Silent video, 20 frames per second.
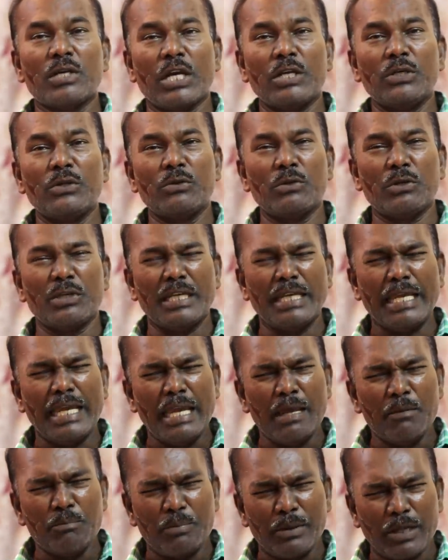கண்ணீரும்
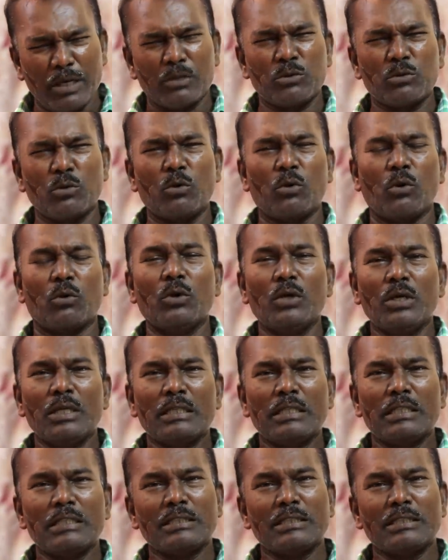ஏன் பிறந்தோம் இந்த